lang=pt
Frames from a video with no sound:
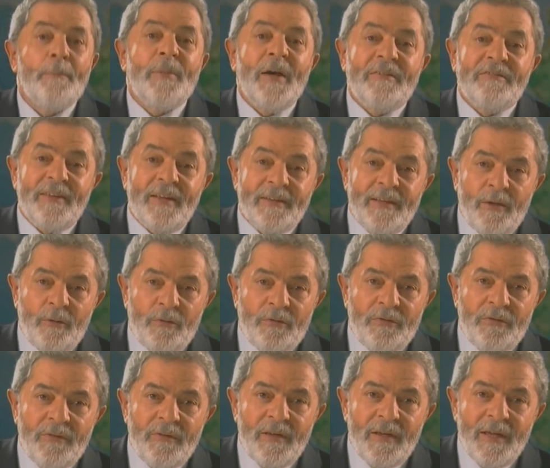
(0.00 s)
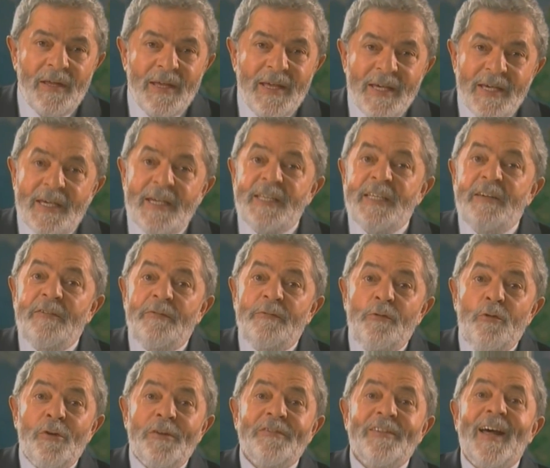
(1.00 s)
Peço a que dê
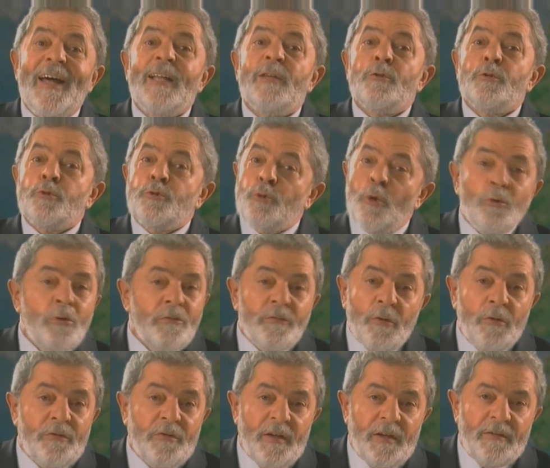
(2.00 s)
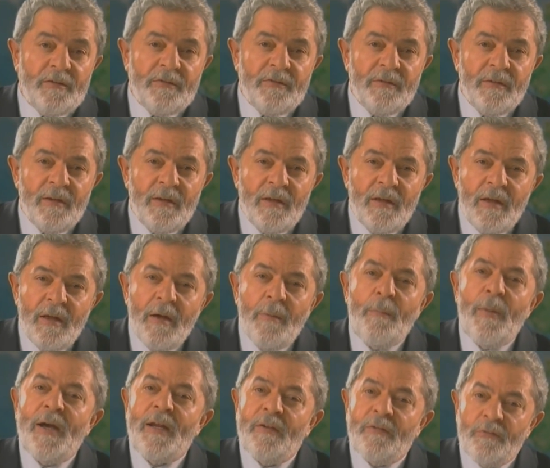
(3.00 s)
força a todos vocês
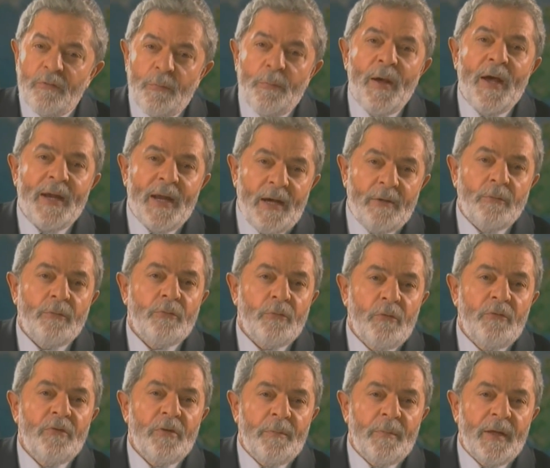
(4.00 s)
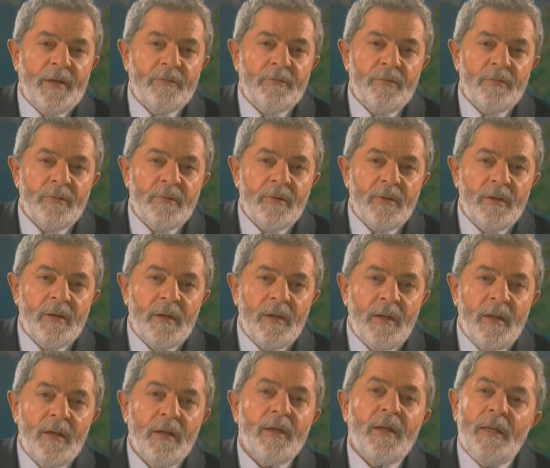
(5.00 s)
para superar o sofrimento.
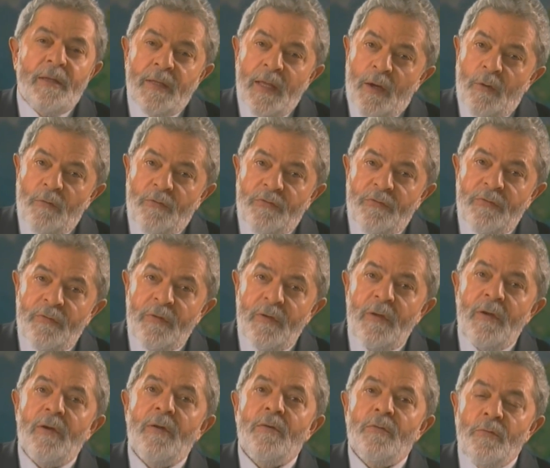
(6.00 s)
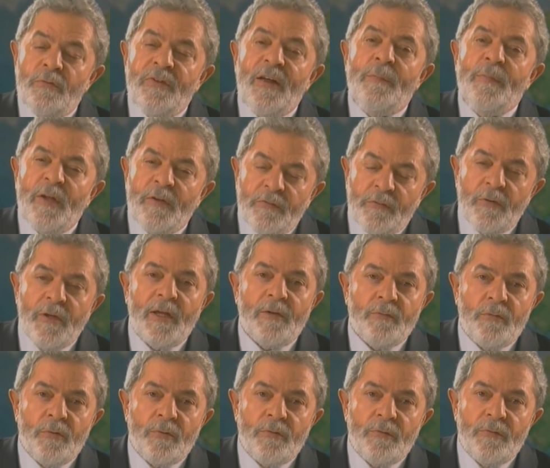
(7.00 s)
Que nos abençoe a
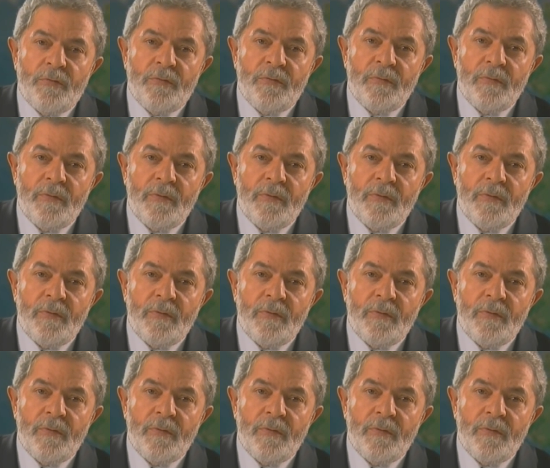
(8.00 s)
todos.